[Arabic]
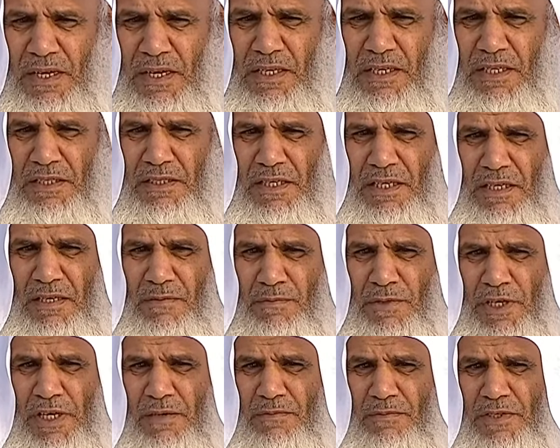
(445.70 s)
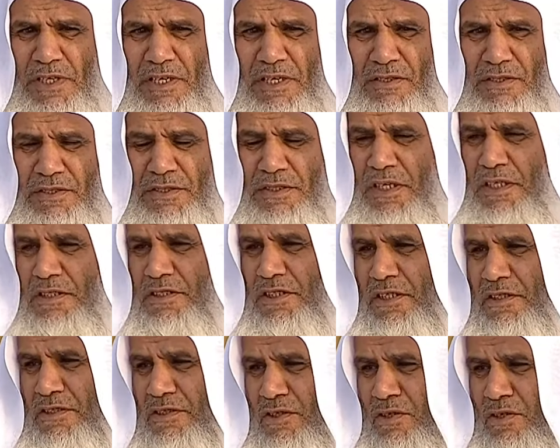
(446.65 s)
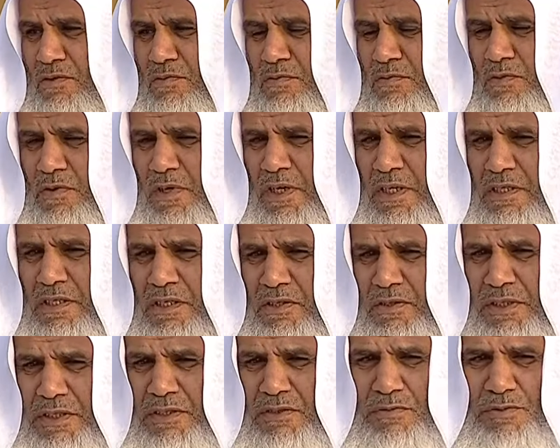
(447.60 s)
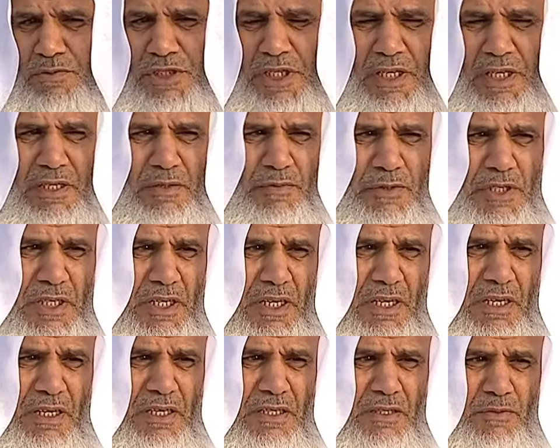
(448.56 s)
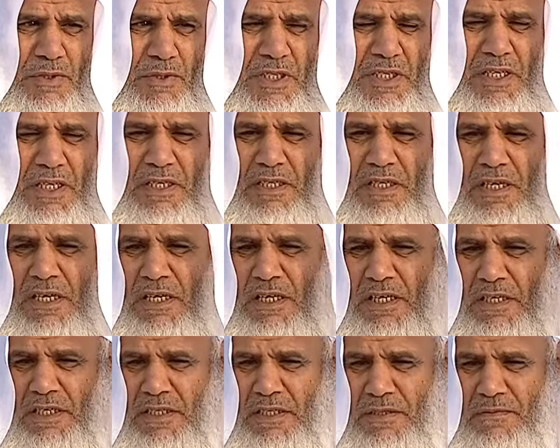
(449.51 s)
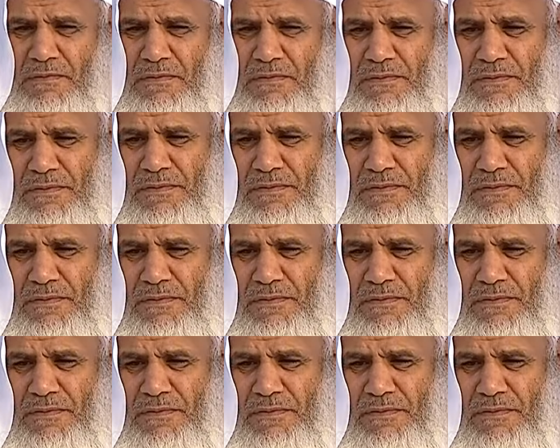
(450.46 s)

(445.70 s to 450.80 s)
أن يتقبل من الحجاج حجهم وأن يعيدهم سالمين غانمين إلى أهلهم